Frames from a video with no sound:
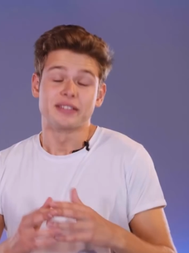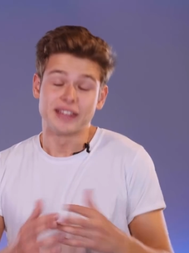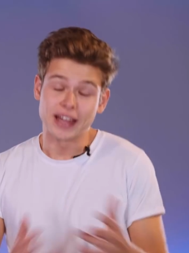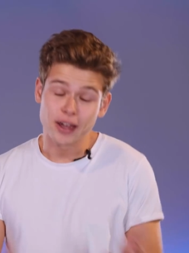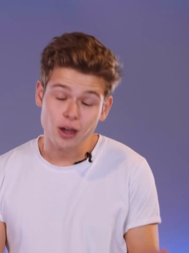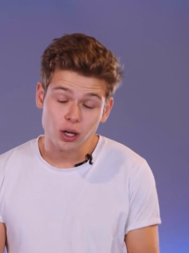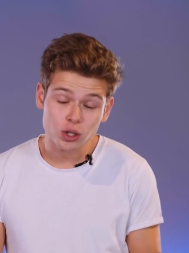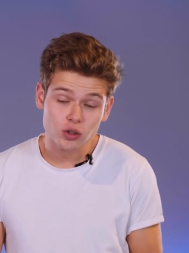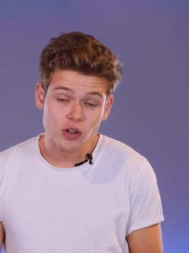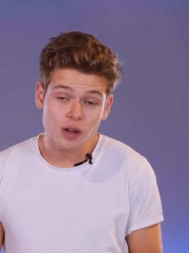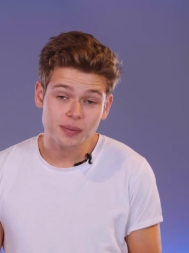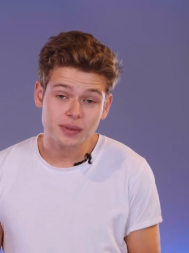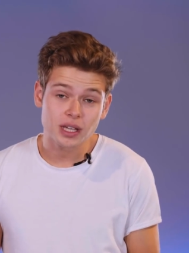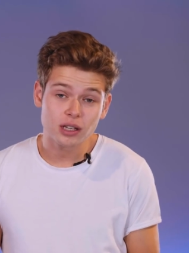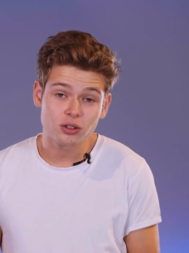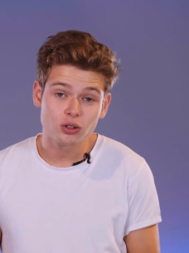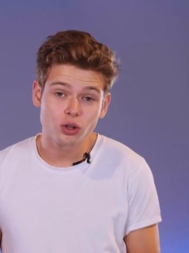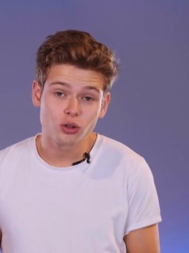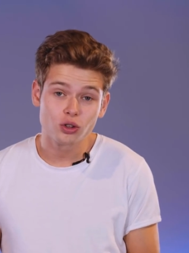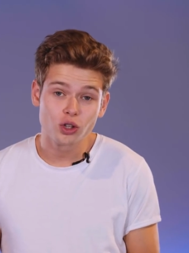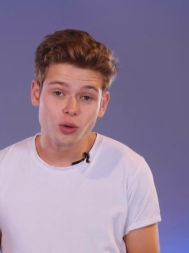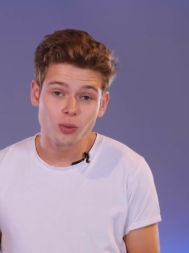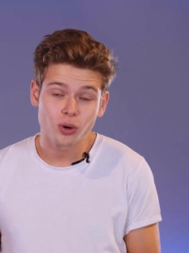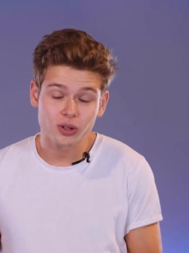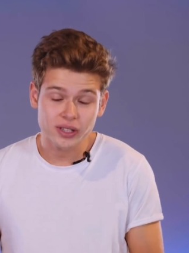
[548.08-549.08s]
D'ailleurs, tu vas peut-être
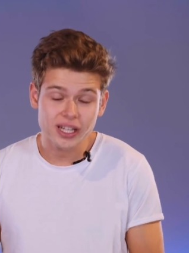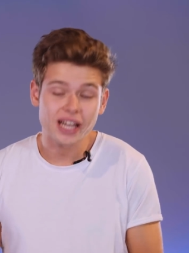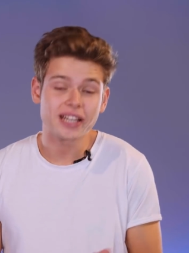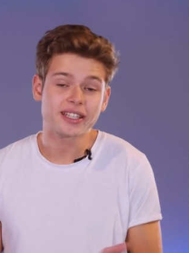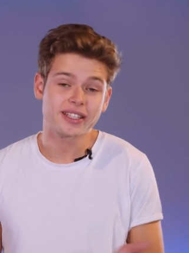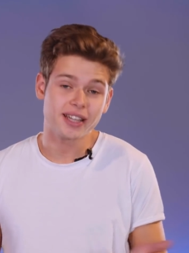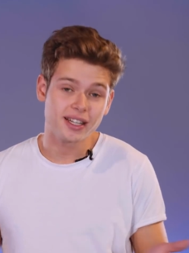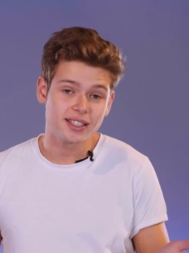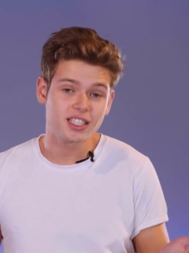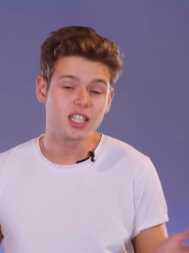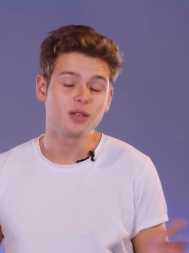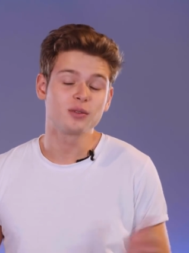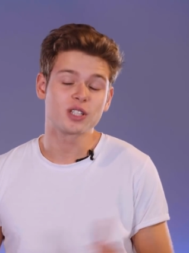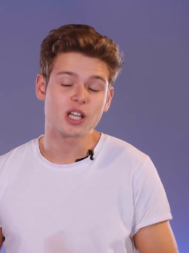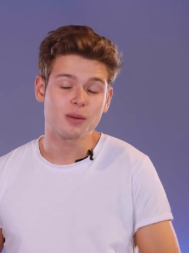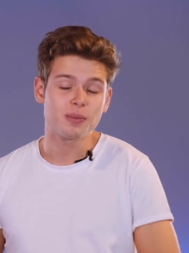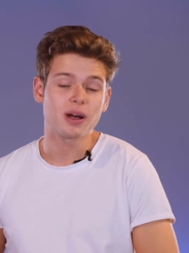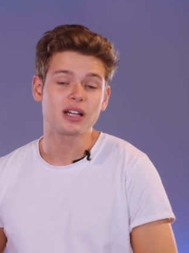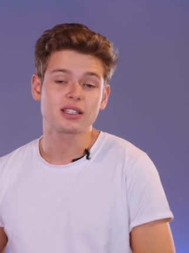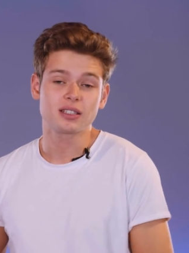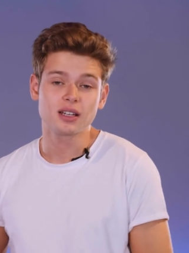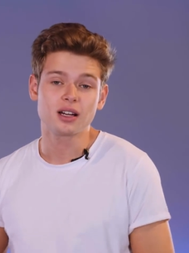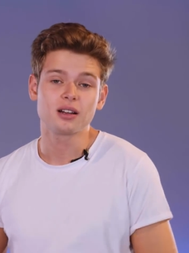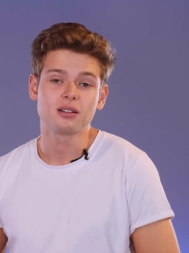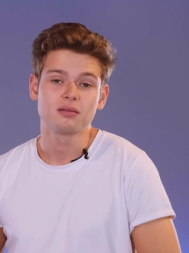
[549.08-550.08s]
te demander à quel team
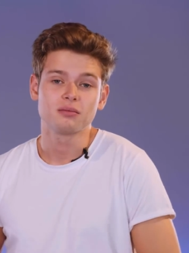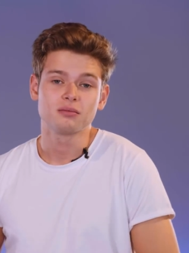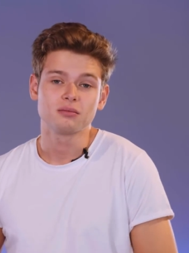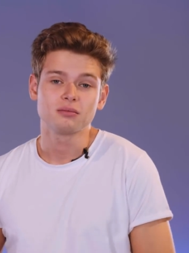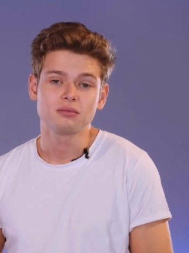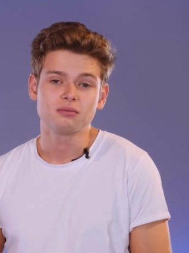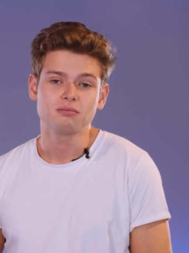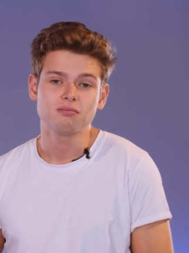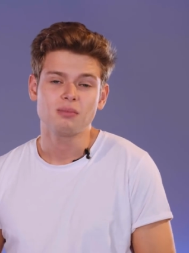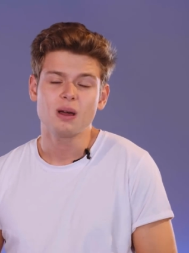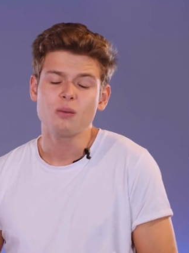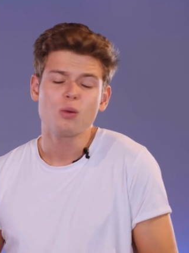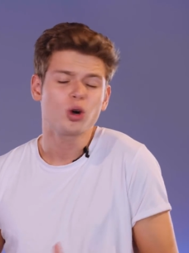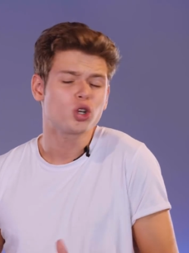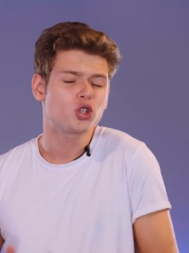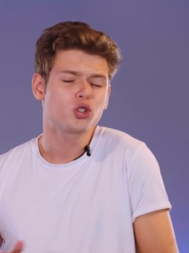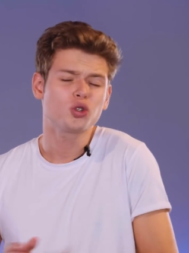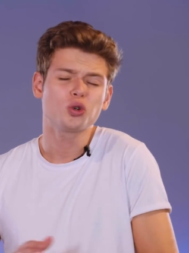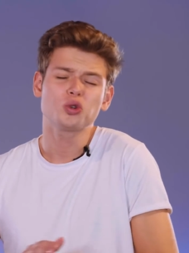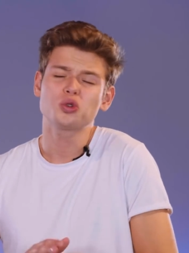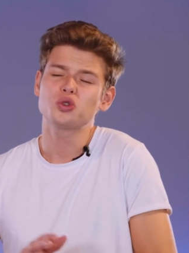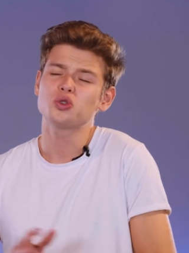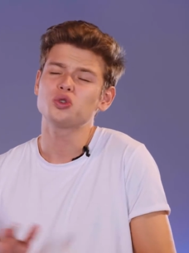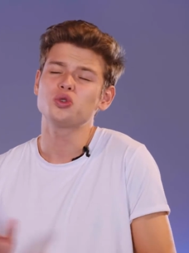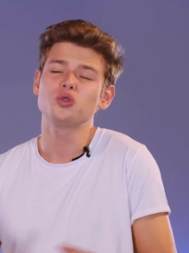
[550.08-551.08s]
j'appartiens. Mais moi, je
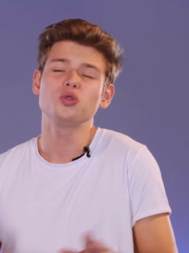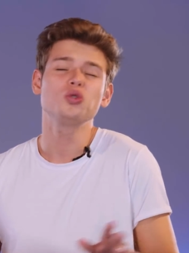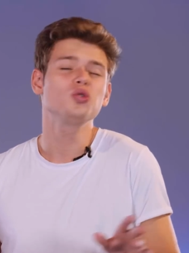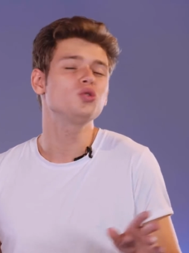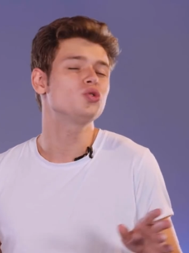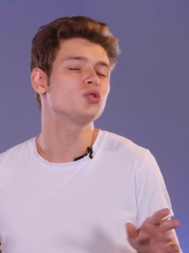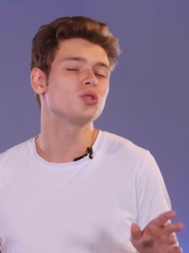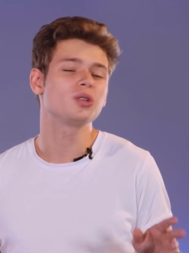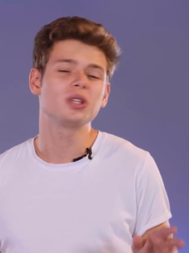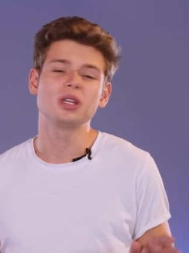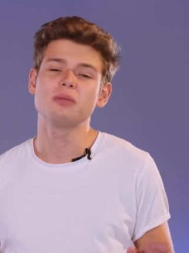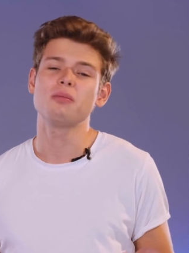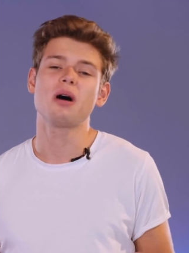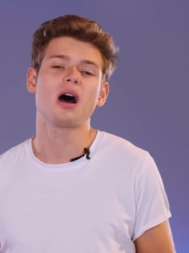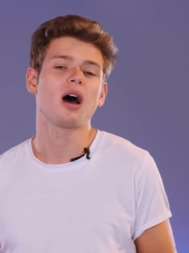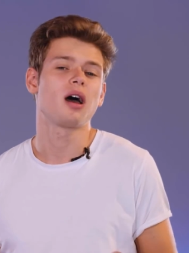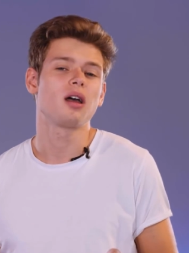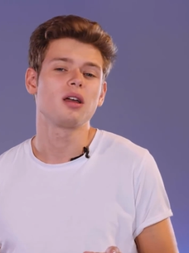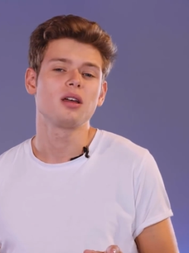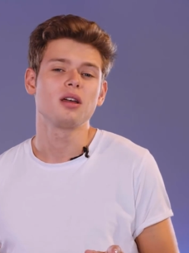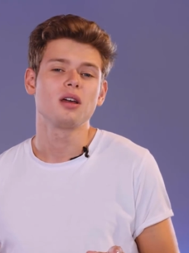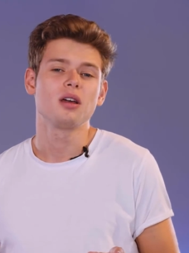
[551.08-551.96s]
suis au-dessus de ce débat.